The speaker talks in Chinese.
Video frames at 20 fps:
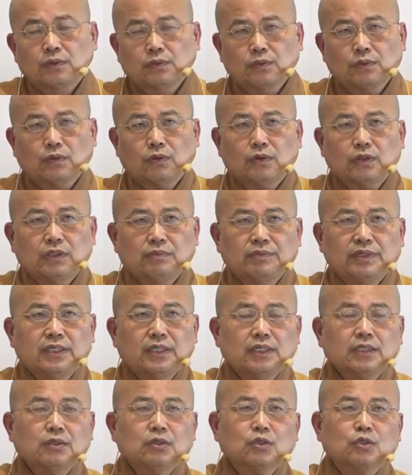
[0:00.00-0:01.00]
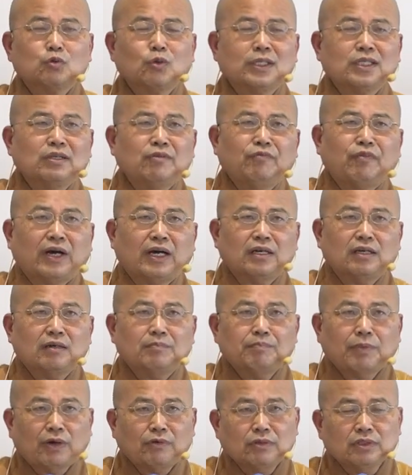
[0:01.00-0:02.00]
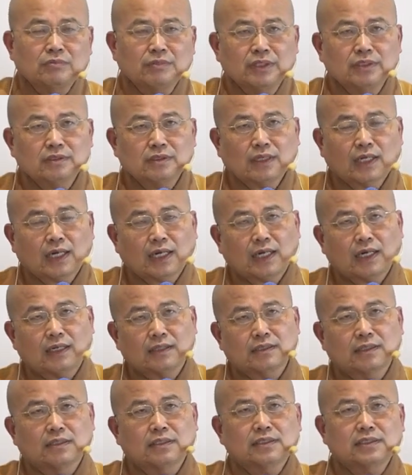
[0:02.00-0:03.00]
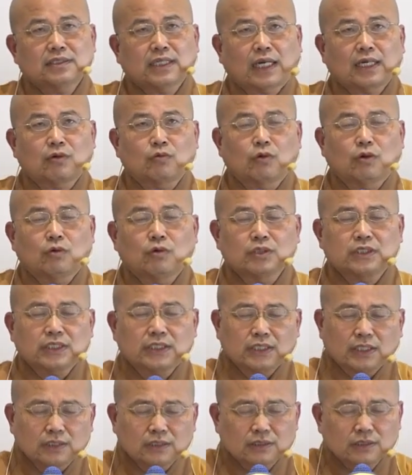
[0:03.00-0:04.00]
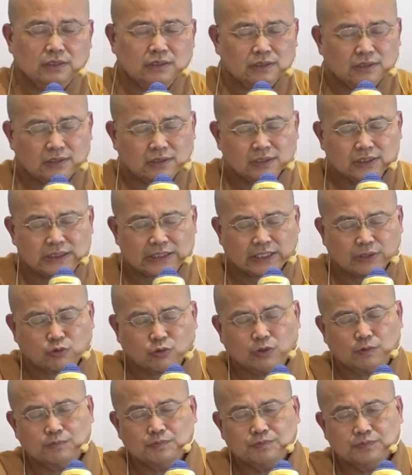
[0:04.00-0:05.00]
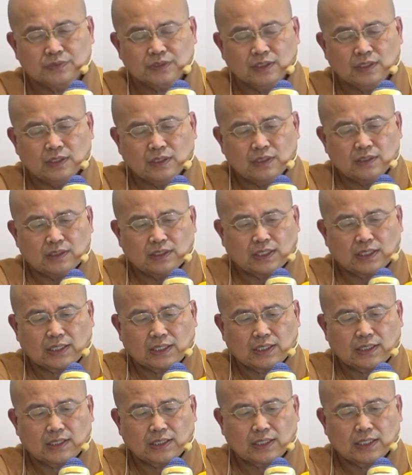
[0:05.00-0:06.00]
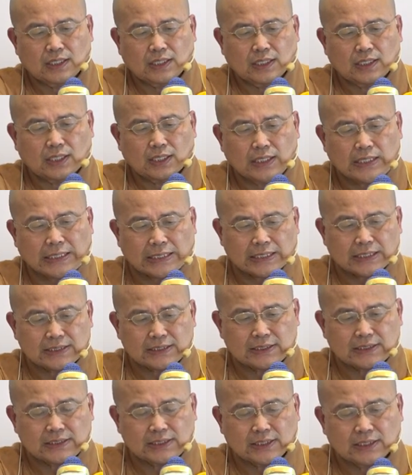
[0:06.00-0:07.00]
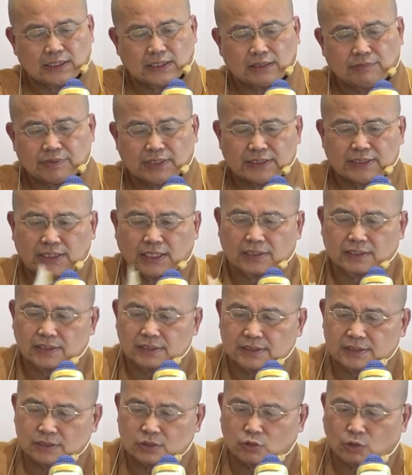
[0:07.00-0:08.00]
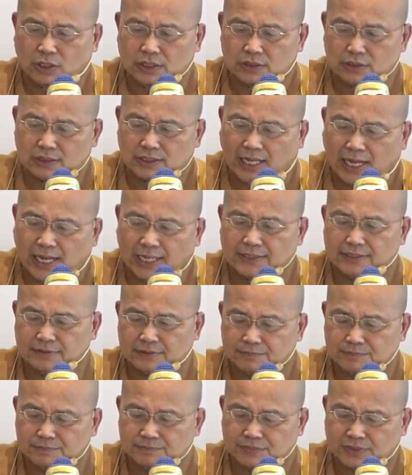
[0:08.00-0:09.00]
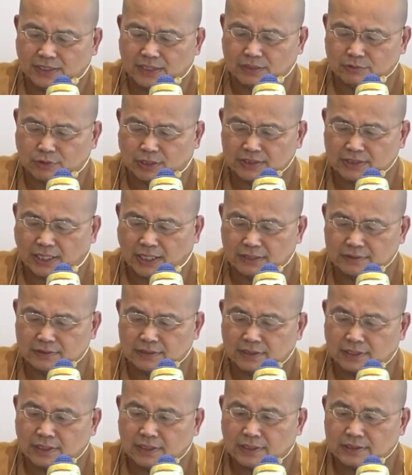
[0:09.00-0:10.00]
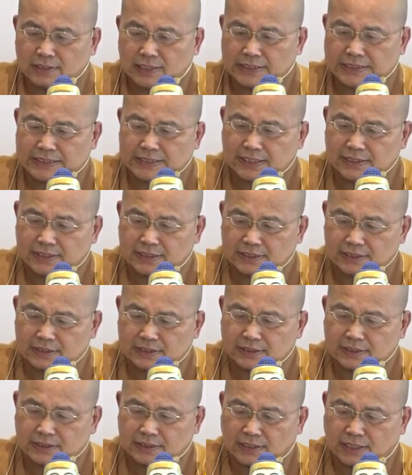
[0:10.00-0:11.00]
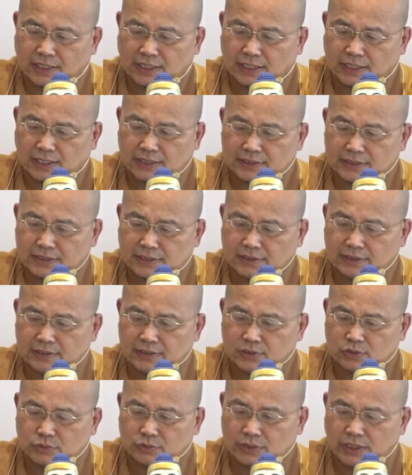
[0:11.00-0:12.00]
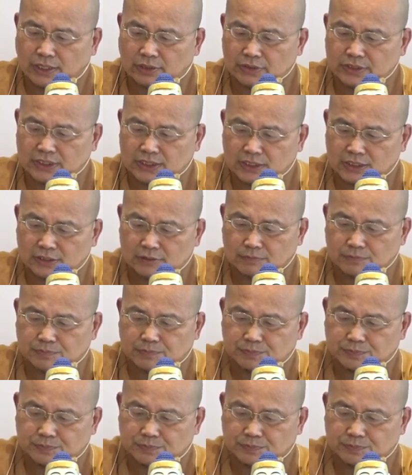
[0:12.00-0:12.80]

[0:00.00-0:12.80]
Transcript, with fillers: 如果你们能够断一法，保你们啊得三果，或是得得解脱。那那个经里面讲的是断贪，啊断贪。那这里啊，这里主要是